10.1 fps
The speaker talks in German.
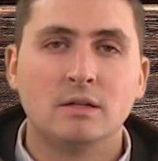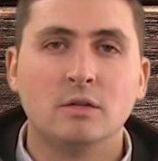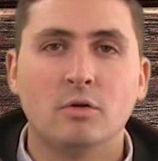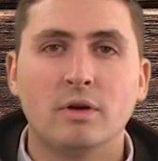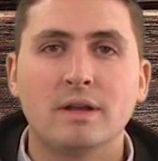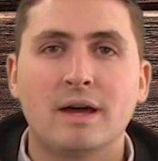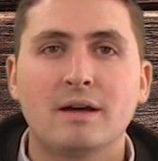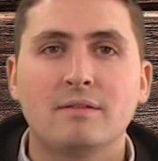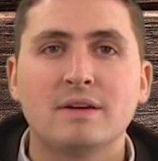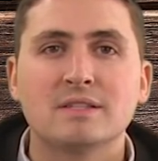Die neuen
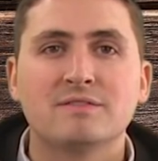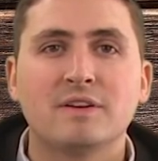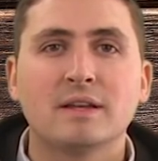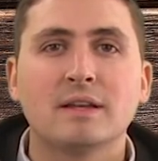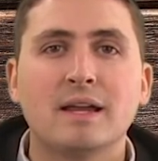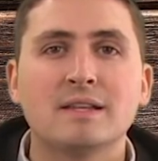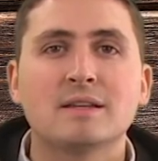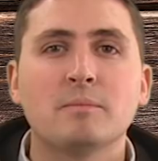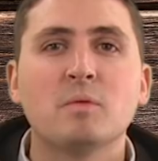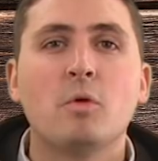Nachweise fanden
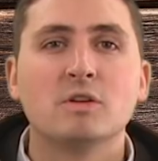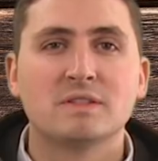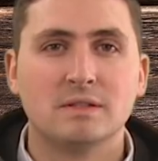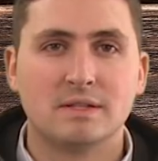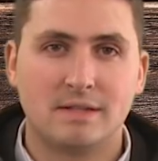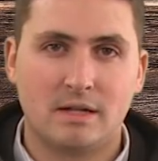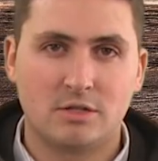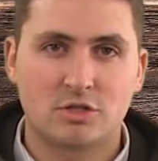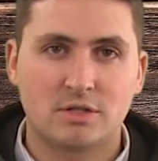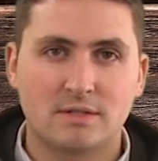allesamt im Osten des
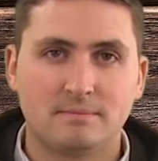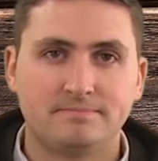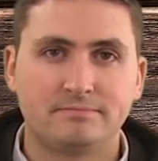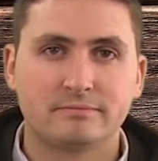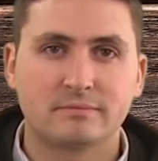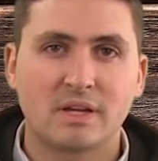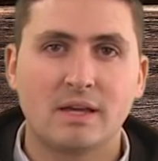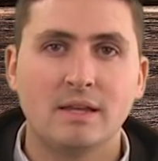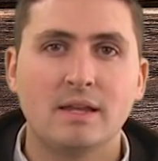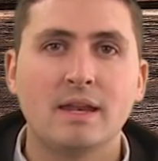Landes statt.
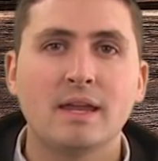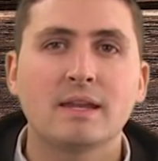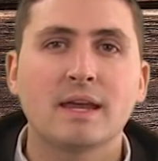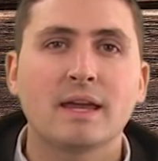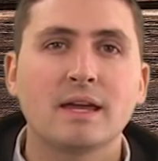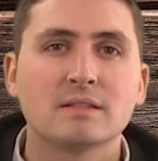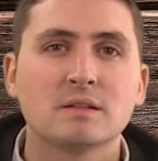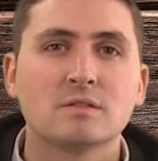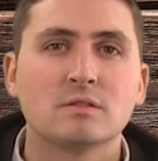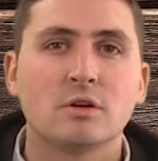In der Nähe der
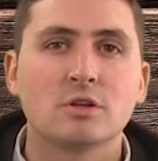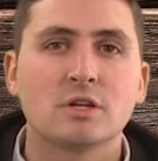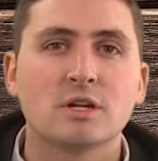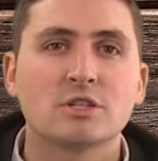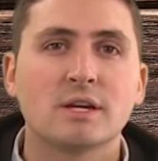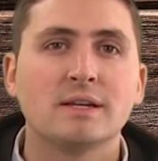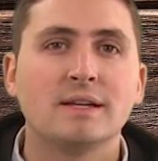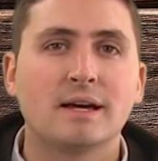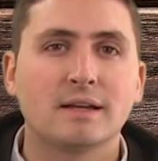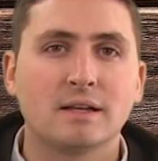Grenze zu Deutschland scheint die
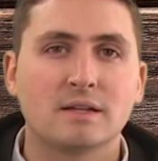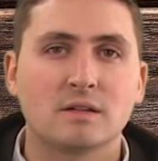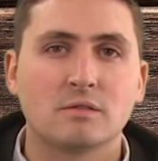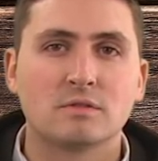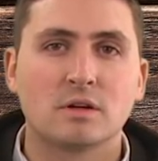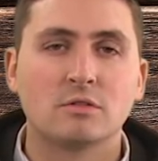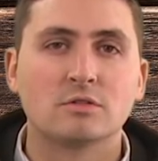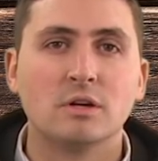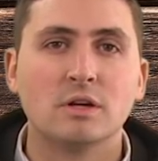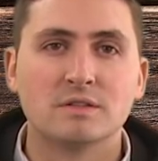Lage derzeit unter
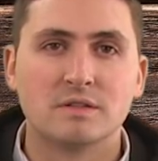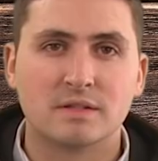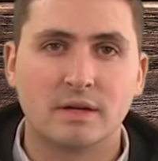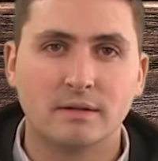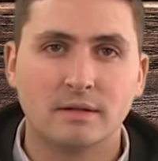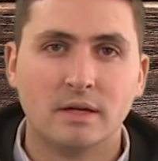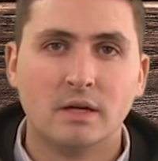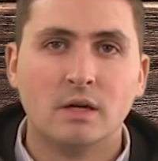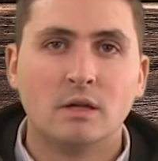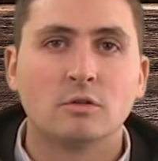Kontrolle zu sein.
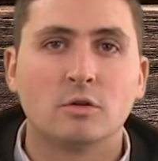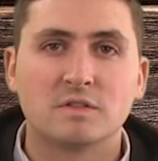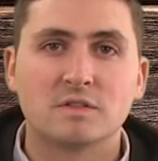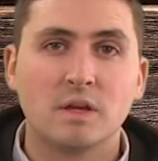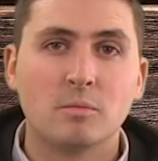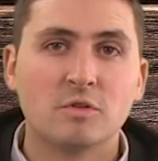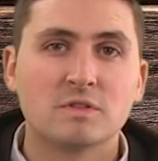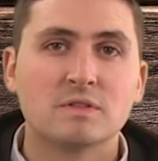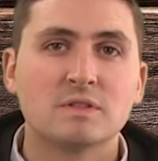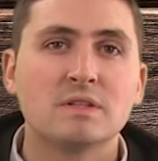Trotzdem
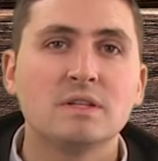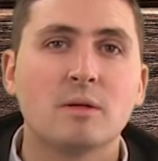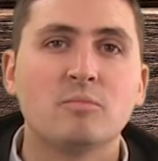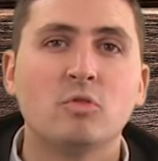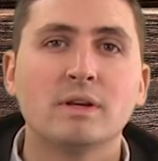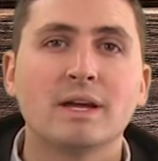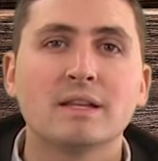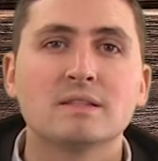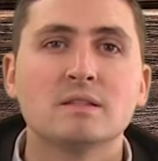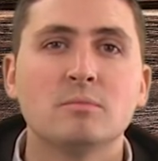rüsten sich die an Polen
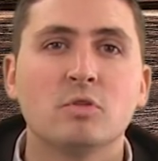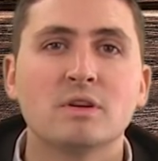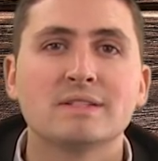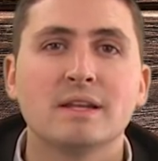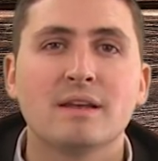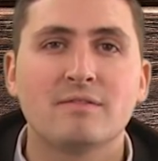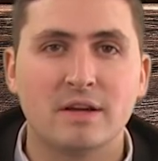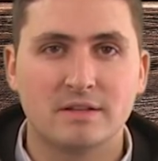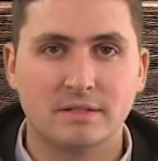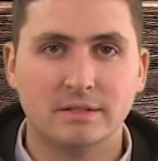grenzenden Bundesländer
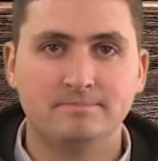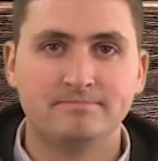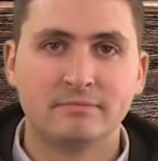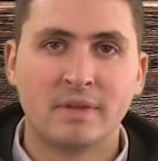weiterhin.